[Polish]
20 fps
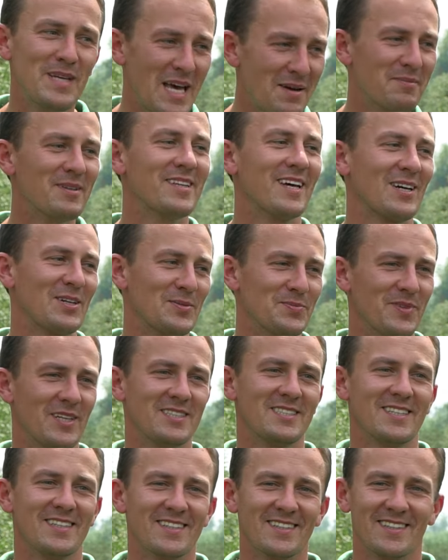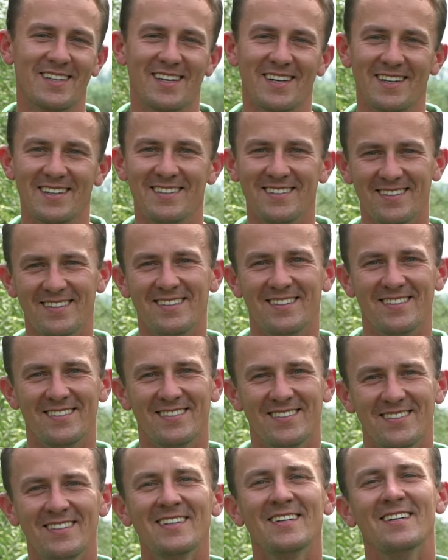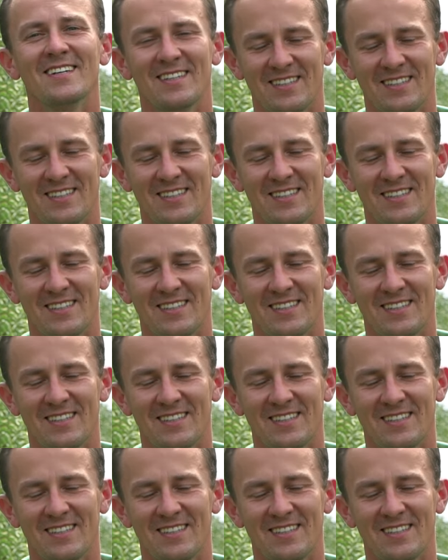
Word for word: Miejmy taką nadzieję, tak. Do zobaczenia.